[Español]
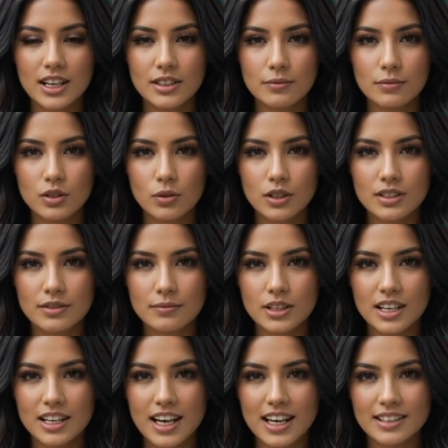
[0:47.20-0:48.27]
la pulpa de
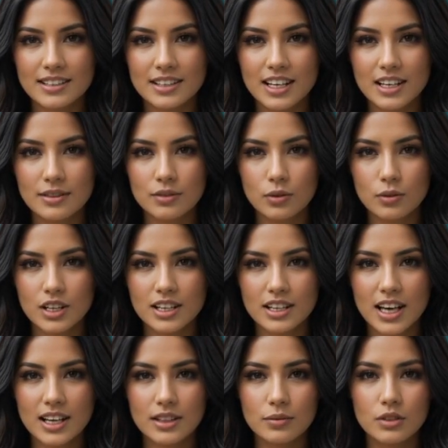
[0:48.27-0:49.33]
piña es rica en
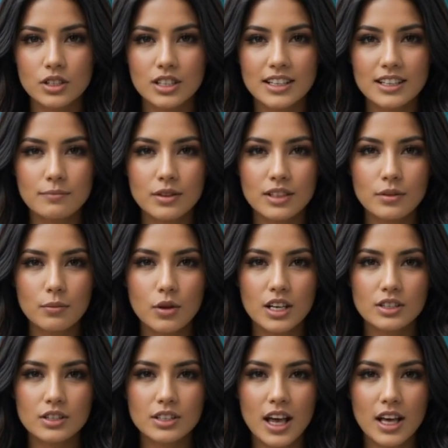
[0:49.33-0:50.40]
bromelina, una enzima que
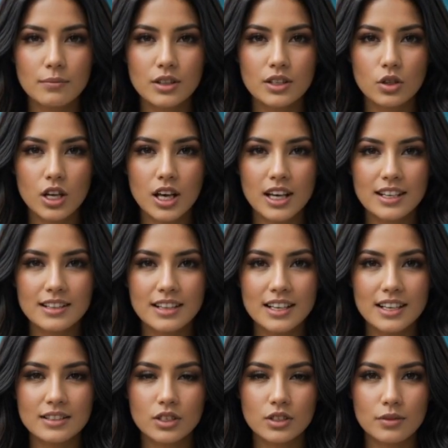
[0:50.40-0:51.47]
puede ayudar a mejorar la
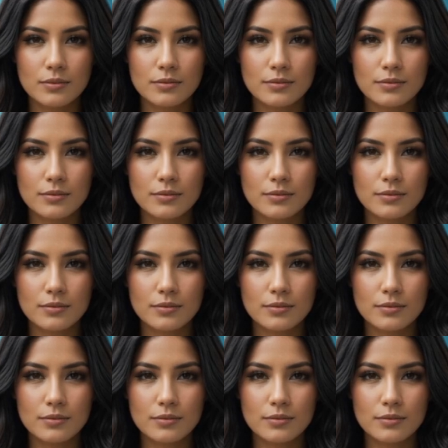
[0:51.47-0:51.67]
digestión,